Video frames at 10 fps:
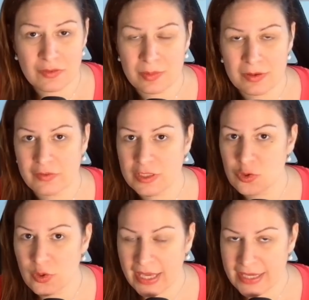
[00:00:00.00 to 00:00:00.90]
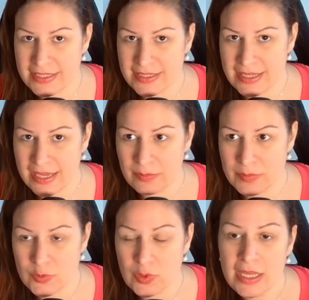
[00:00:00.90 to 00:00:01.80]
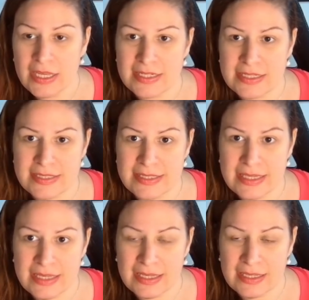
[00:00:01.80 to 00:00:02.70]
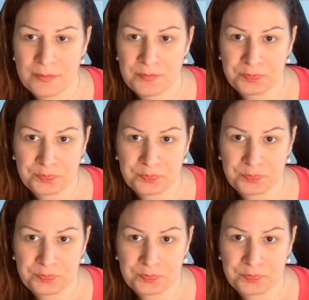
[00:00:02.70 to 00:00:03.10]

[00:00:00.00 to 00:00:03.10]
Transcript: weil bei Victoria ist es ja eben so, dass sie, ähm,